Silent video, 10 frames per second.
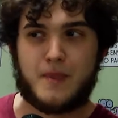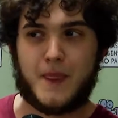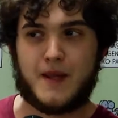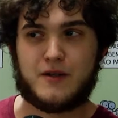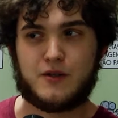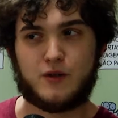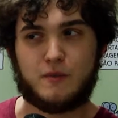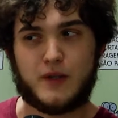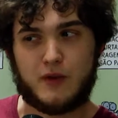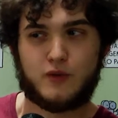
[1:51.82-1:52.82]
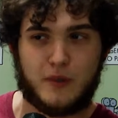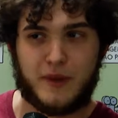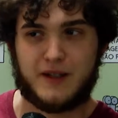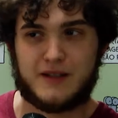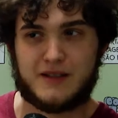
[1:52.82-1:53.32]
a gente não pergunta
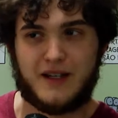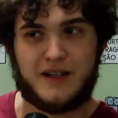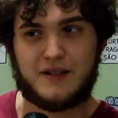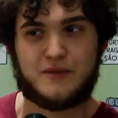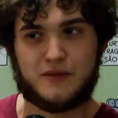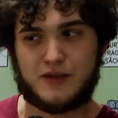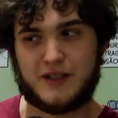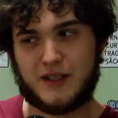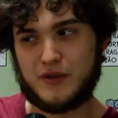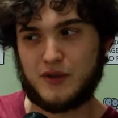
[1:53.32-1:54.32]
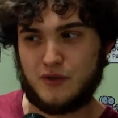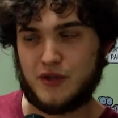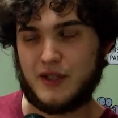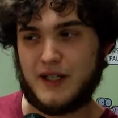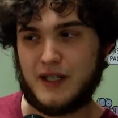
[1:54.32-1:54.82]
para elas, e aí, você está vestido
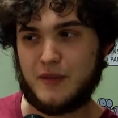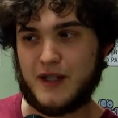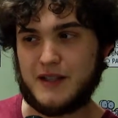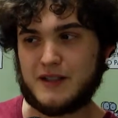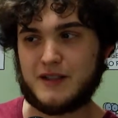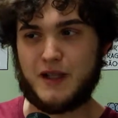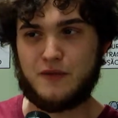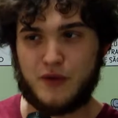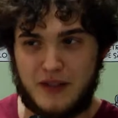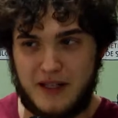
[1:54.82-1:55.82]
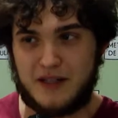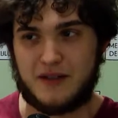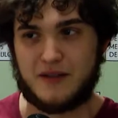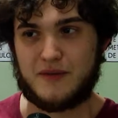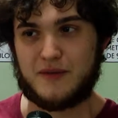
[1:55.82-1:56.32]
de Lenin, mas quem foi Lenin?
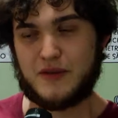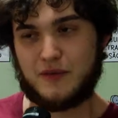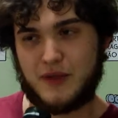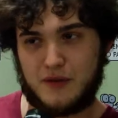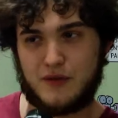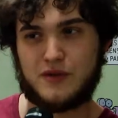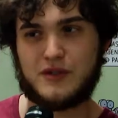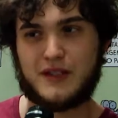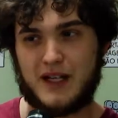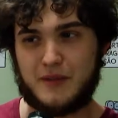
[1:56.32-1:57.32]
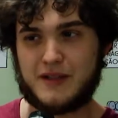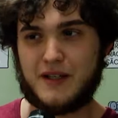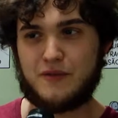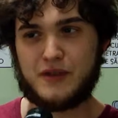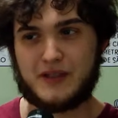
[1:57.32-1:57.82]
Você está vestido de Stalin, mas
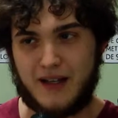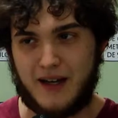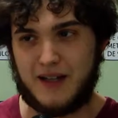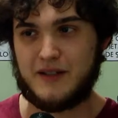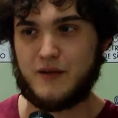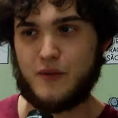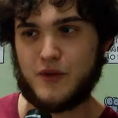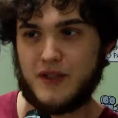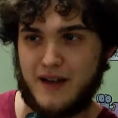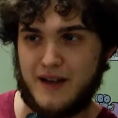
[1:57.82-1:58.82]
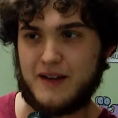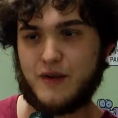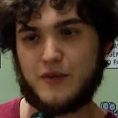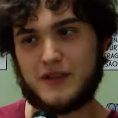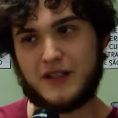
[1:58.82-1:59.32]
quem foi Stalin? Como que é?
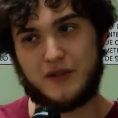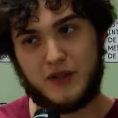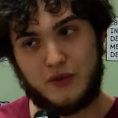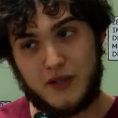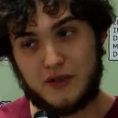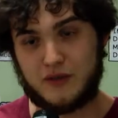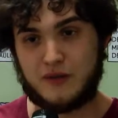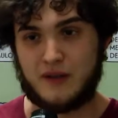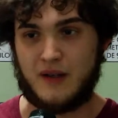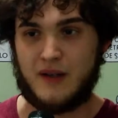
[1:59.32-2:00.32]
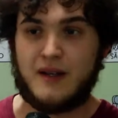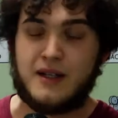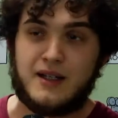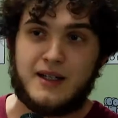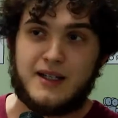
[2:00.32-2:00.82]
Como que você está vendo isso?
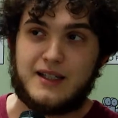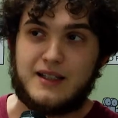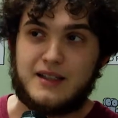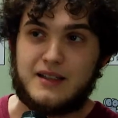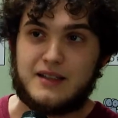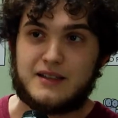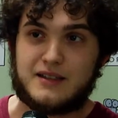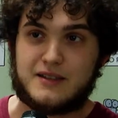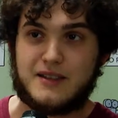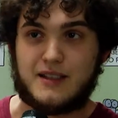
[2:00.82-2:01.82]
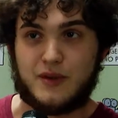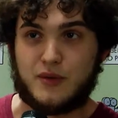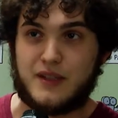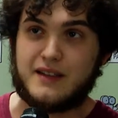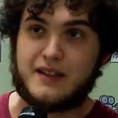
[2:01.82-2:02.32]
E então eu
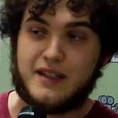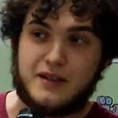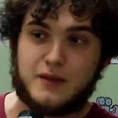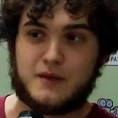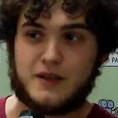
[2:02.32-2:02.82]
tentei,